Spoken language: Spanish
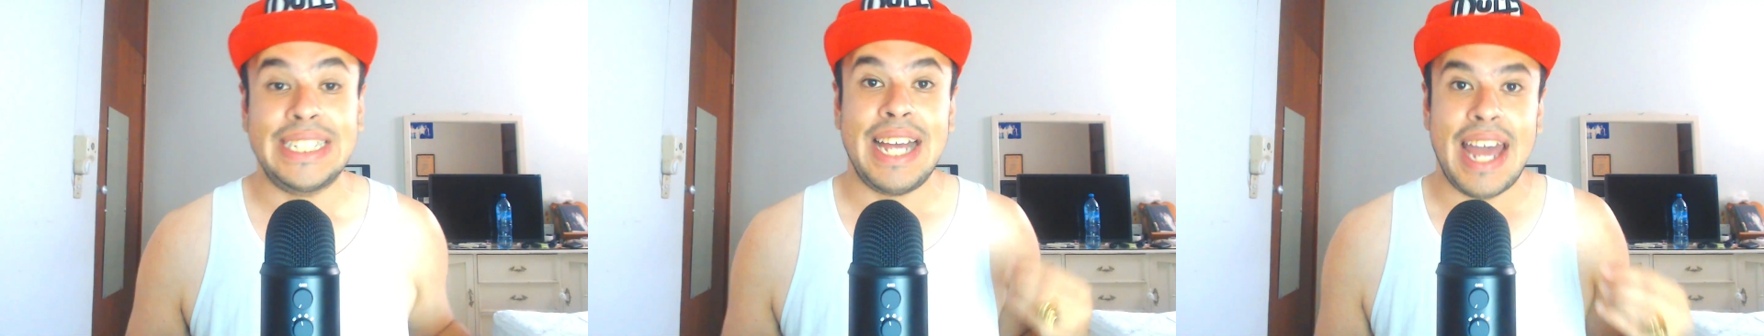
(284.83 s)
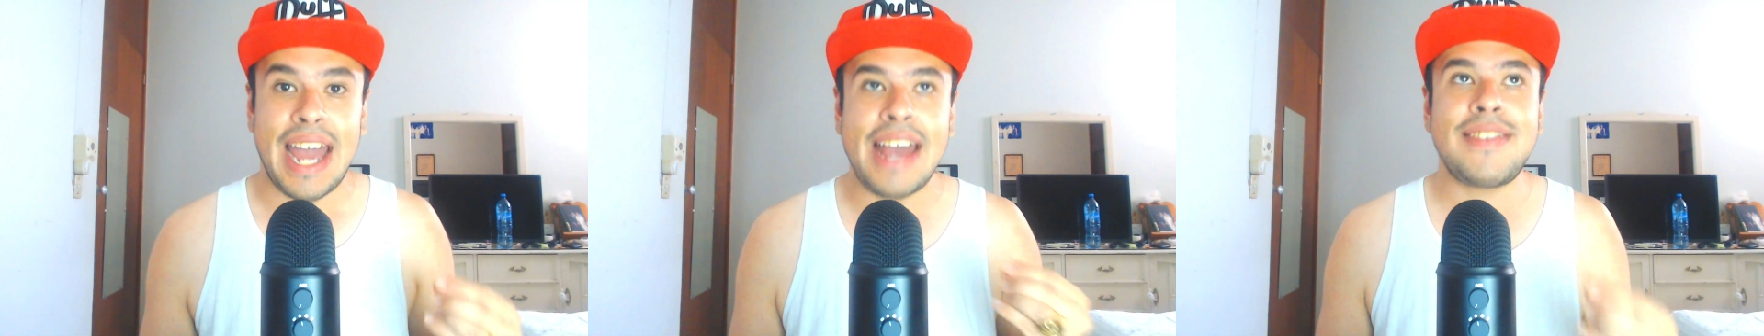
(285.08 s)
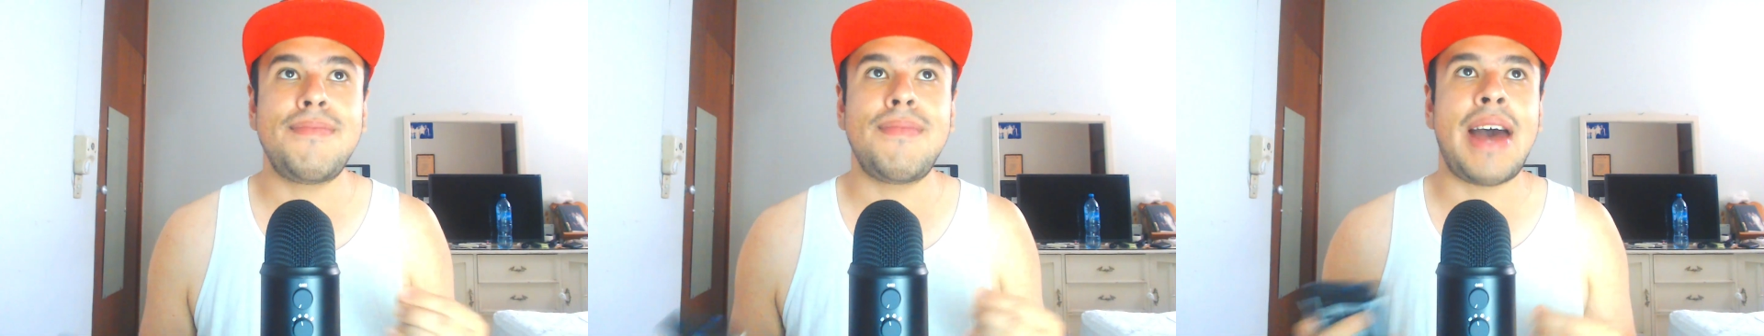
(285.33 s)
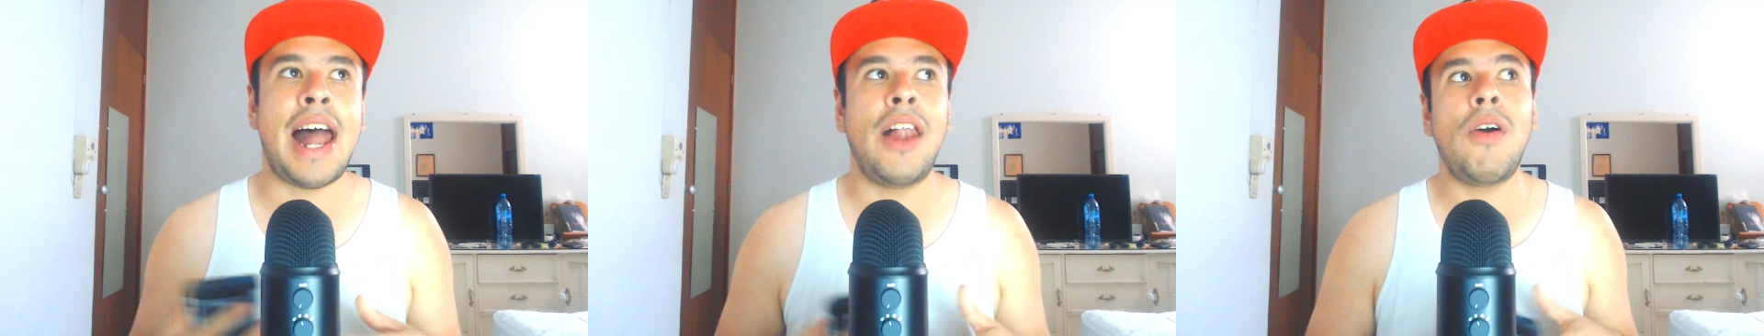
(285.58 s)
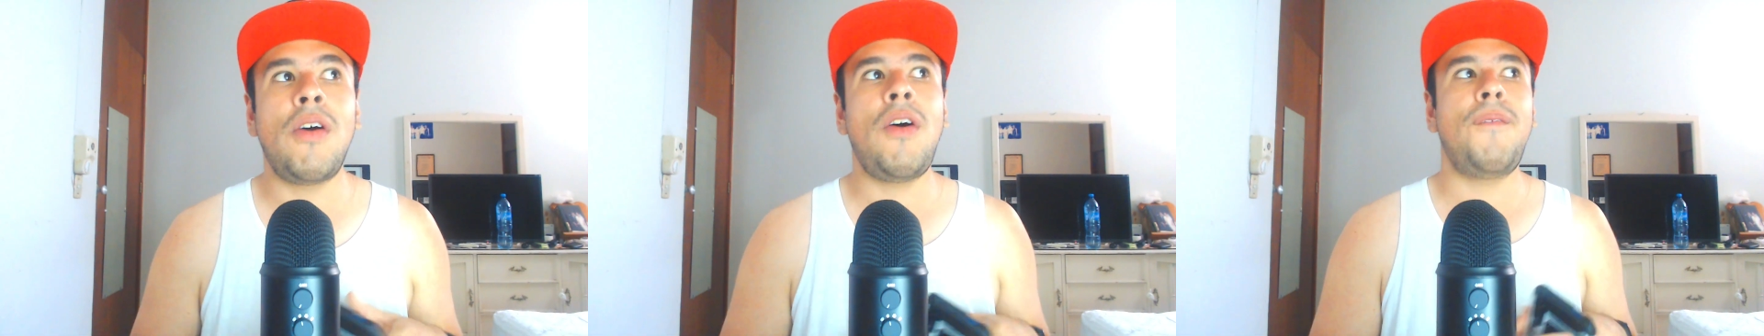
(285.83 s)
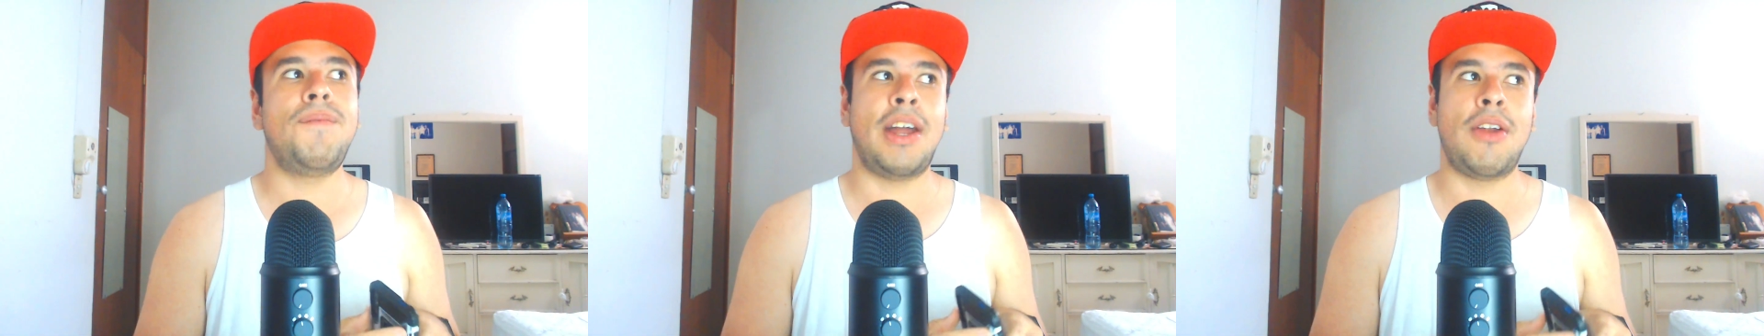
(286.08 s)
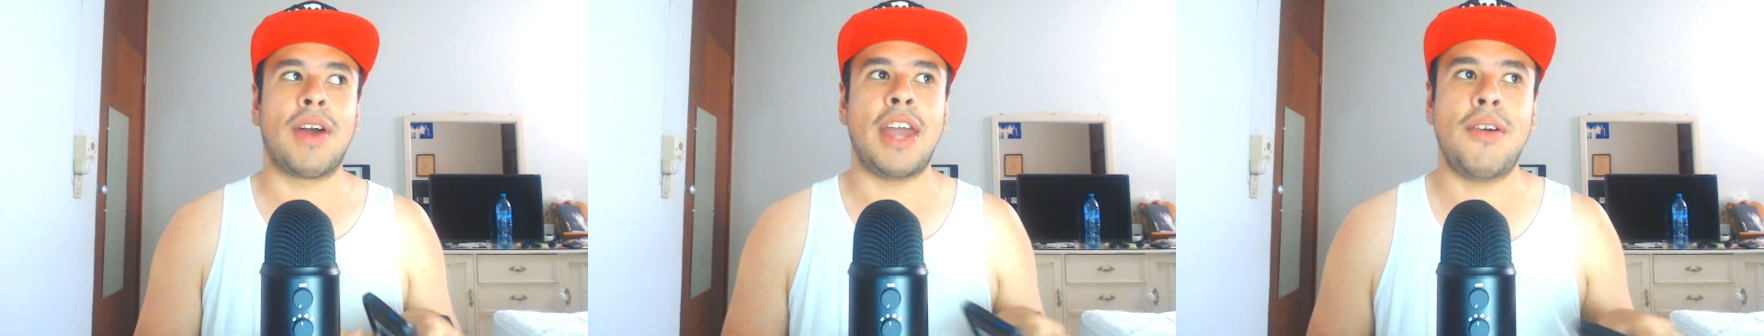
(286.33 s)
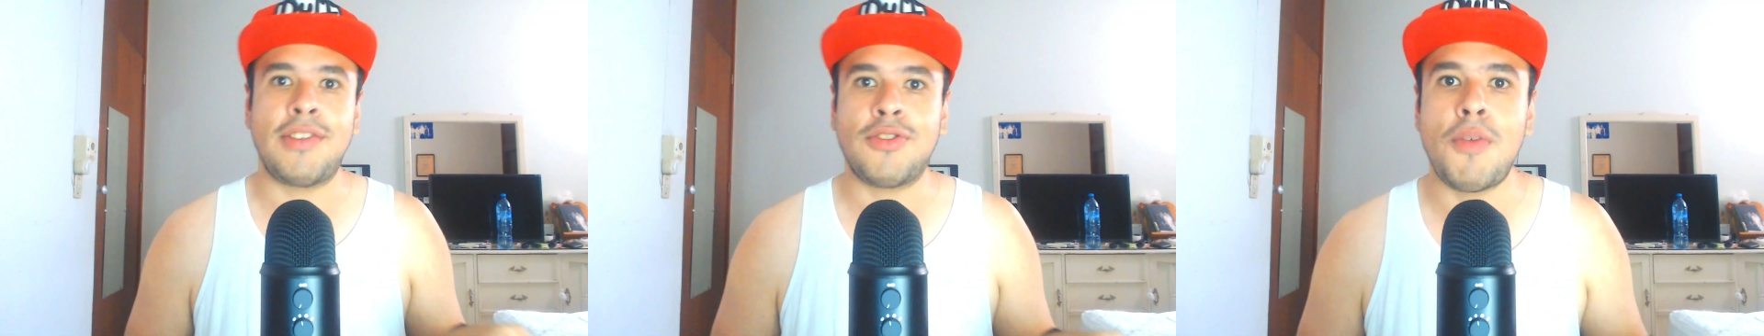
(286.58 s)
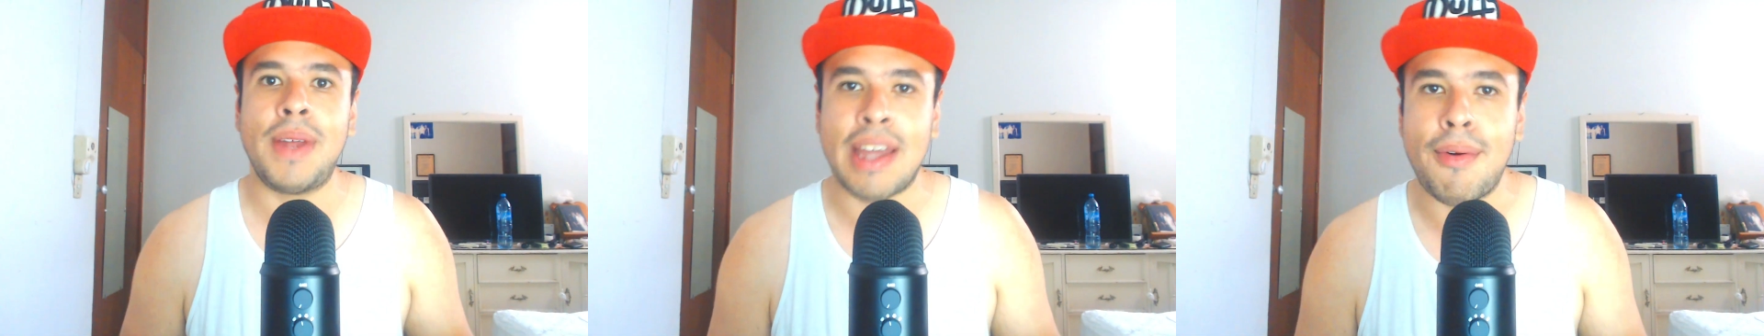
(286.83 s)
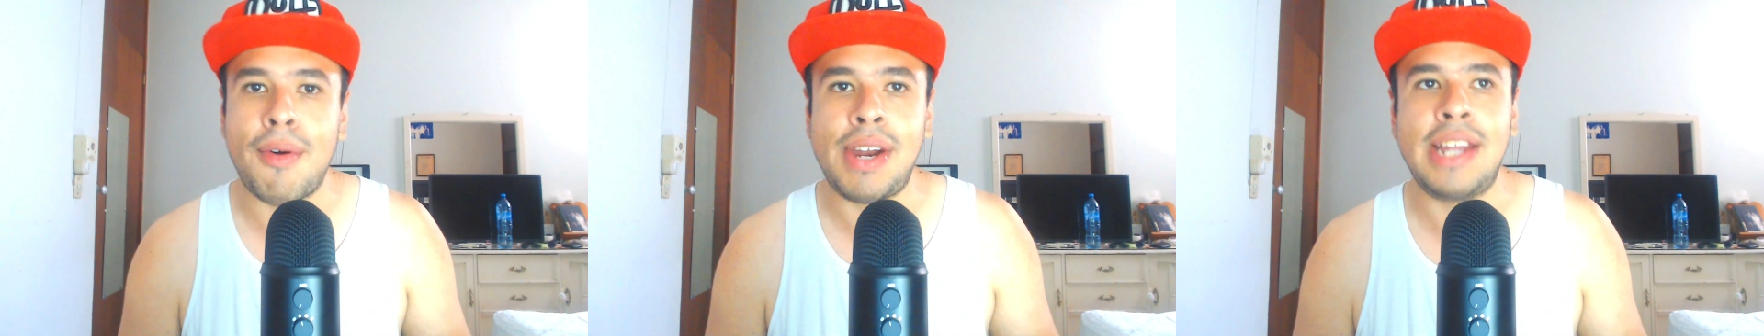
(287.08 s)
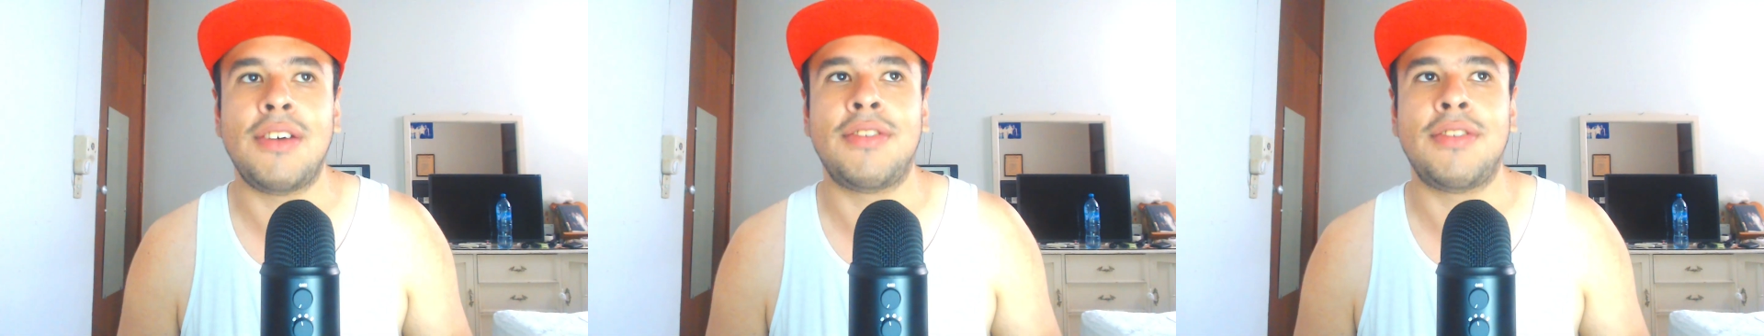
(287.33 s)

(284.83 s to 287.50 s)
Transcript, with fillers: Es algo de lo que yo les comentaba ahorita,